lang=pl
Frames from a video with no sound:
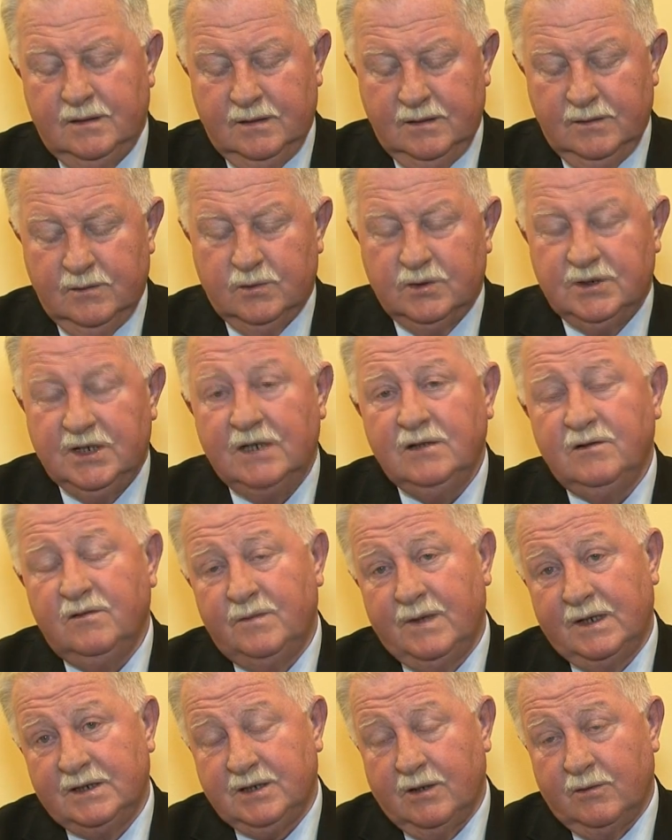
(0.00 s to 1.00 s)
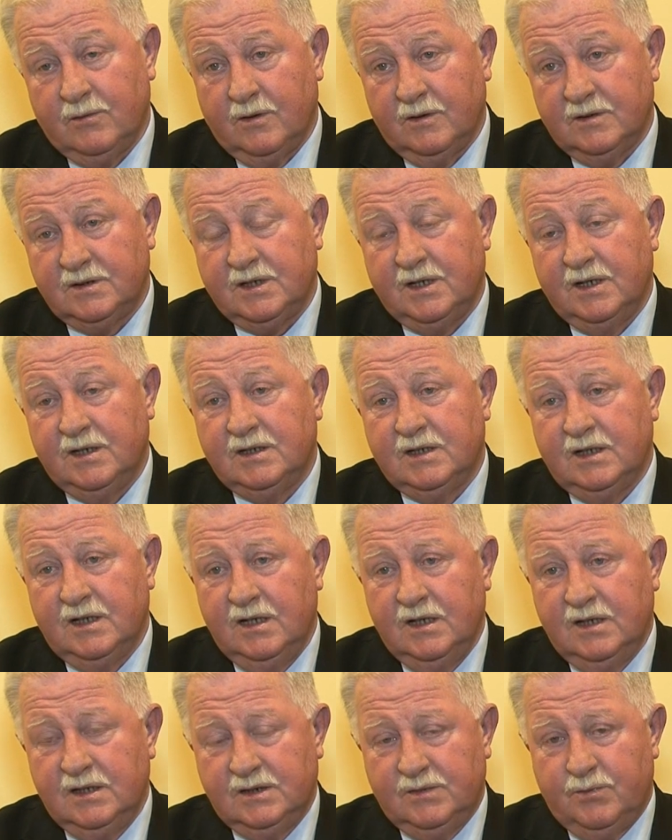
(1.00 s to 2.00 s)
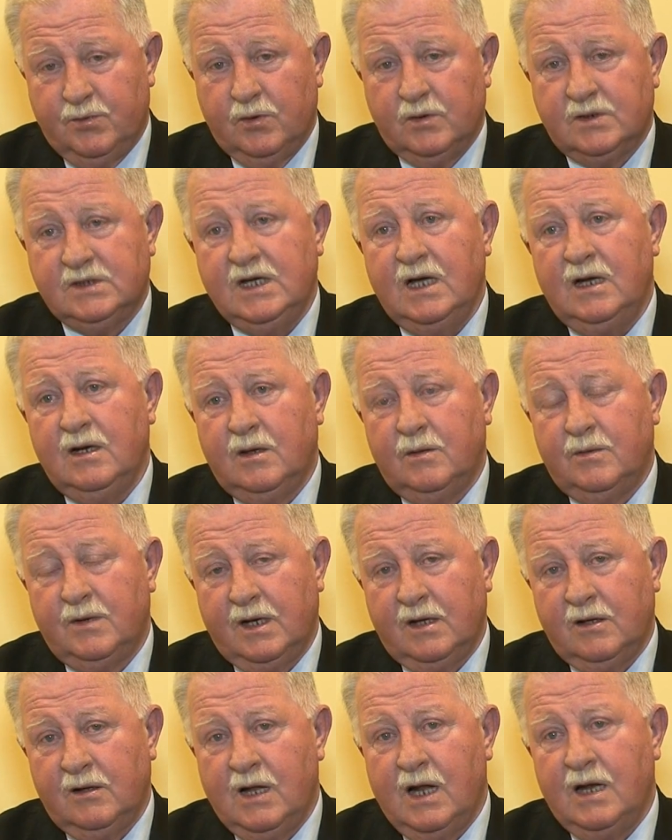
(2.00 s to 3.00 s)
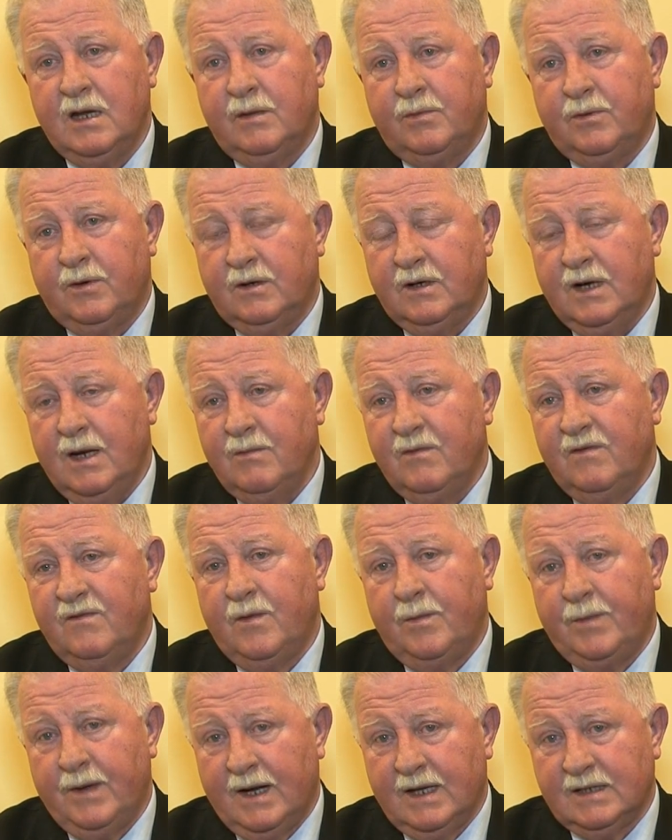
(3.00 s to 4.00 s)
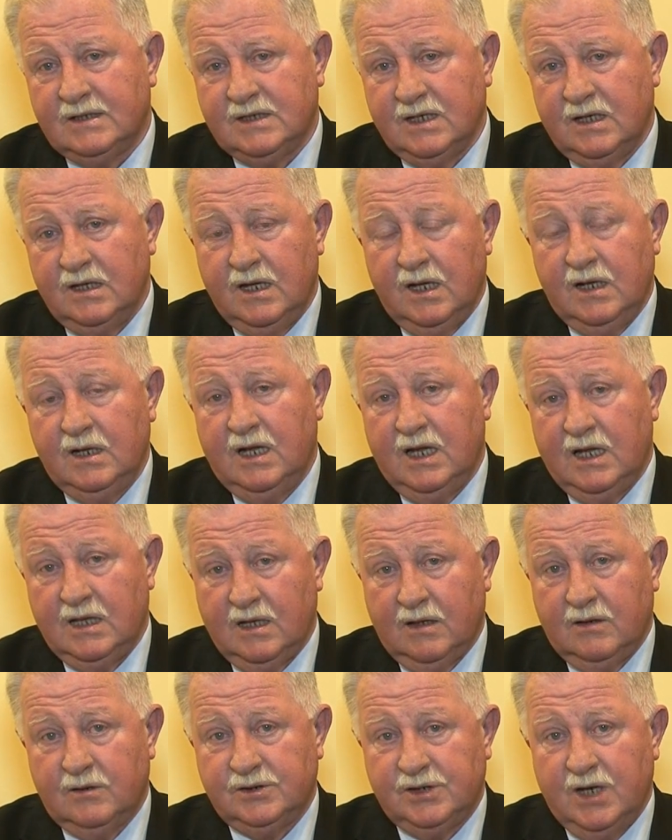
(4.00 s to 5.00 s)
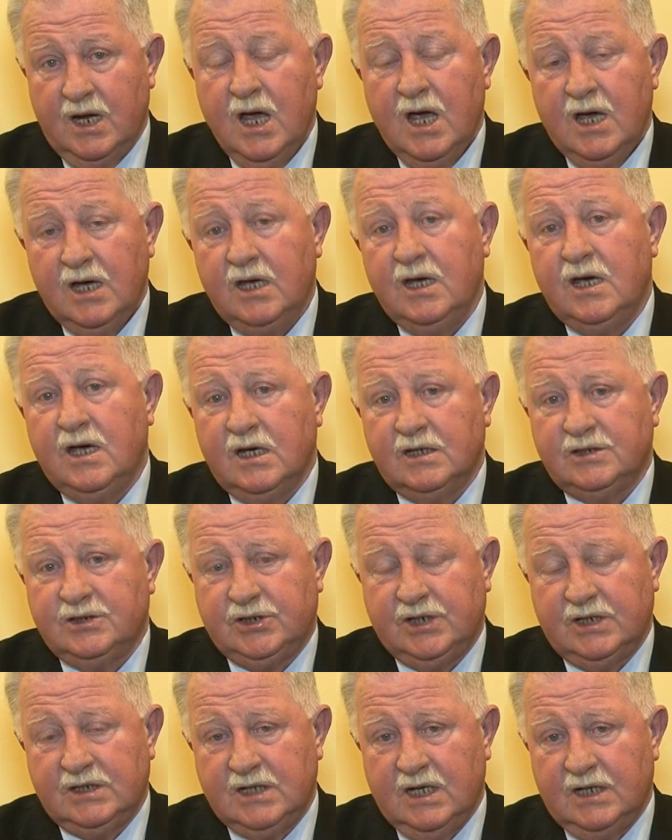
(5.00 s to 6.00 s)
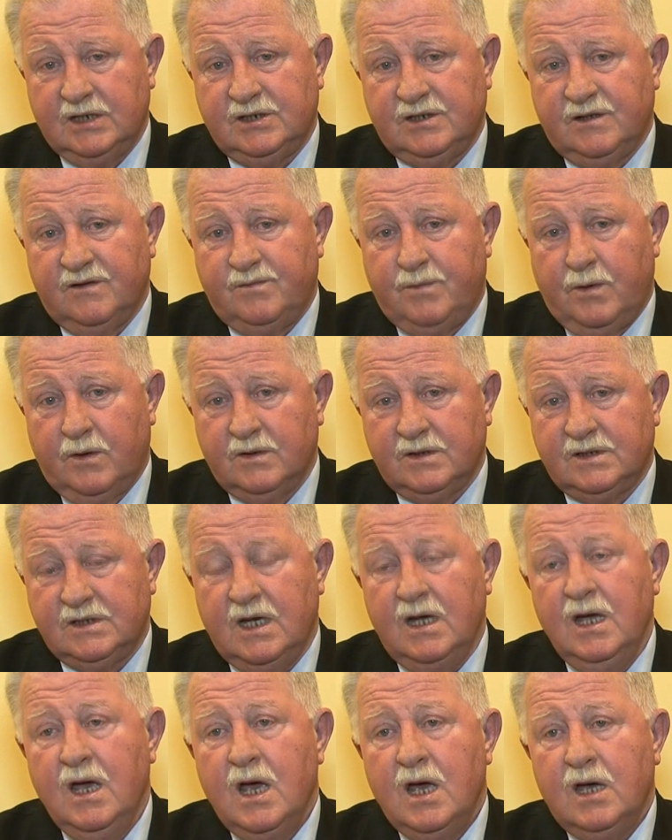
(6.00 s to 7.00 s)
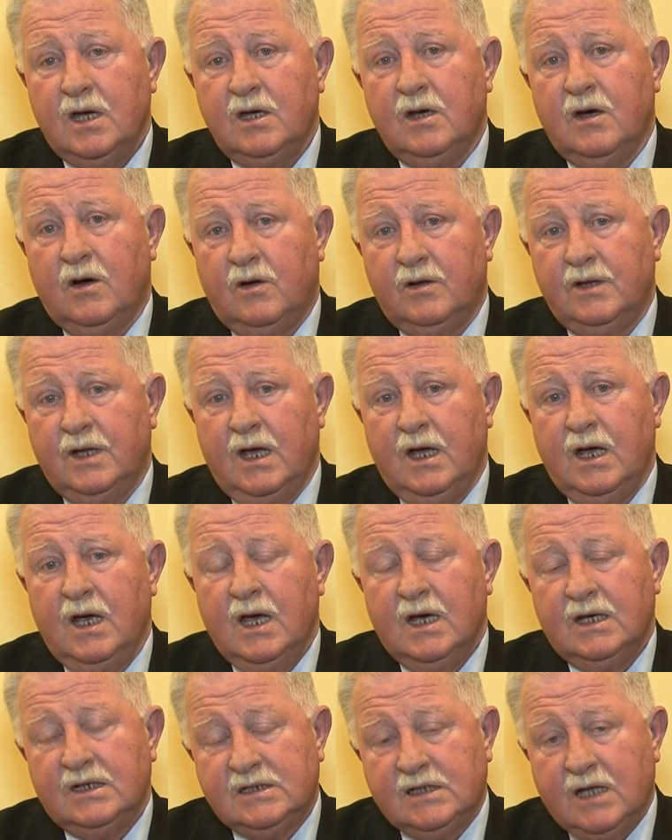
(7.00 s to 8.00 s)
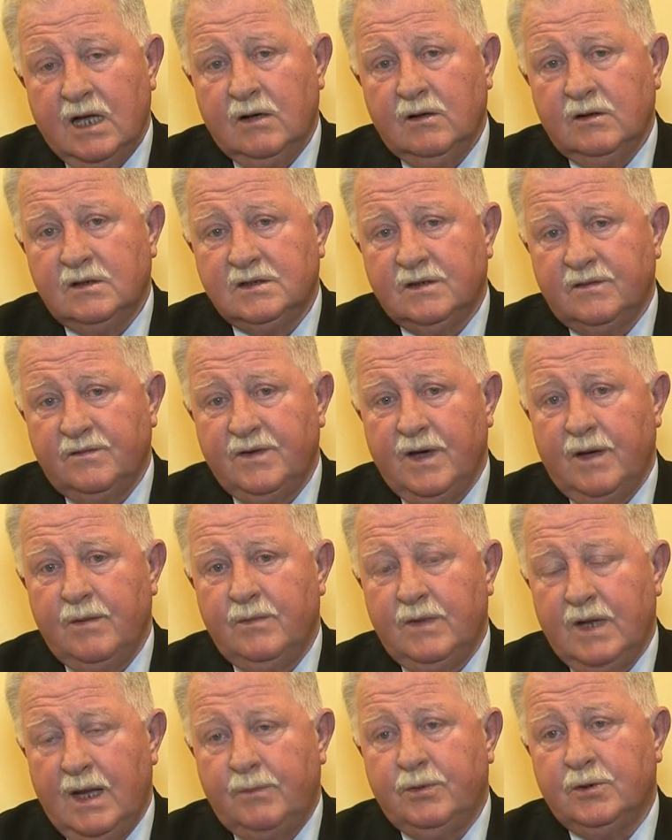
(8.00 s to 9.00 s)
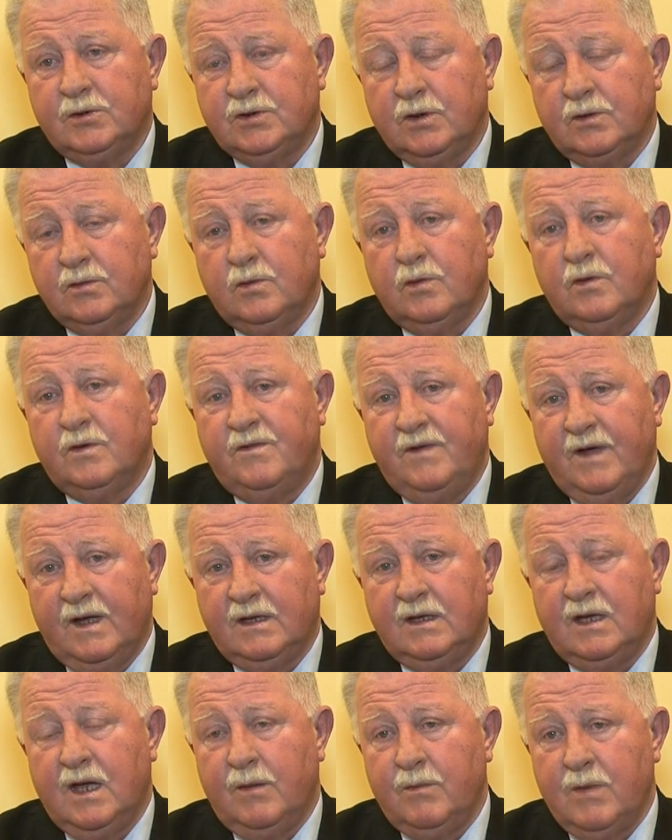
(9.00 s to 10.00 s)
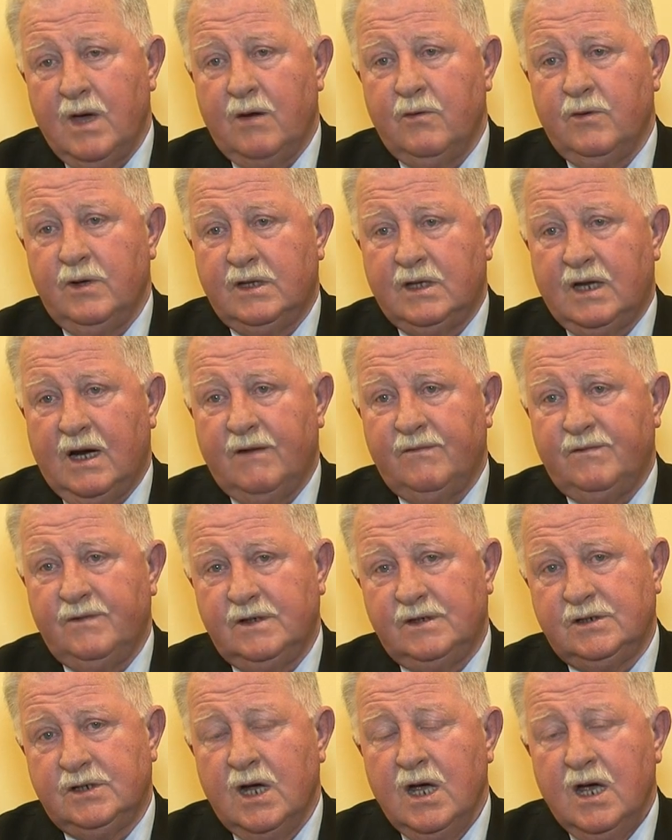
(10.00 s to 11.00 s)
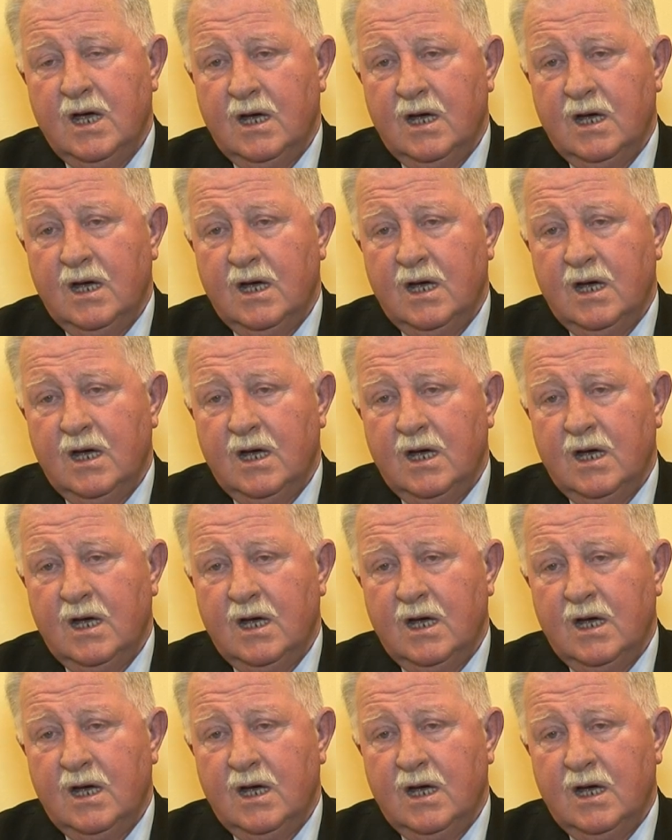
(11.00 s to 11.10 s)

y, urzędów marszałkowskich z Brukselą, regionalnych programów operacyjnych, dlatego że ich jest 16 w Polsce i one, z tego co wiem, na początku kwietnia miały trafić,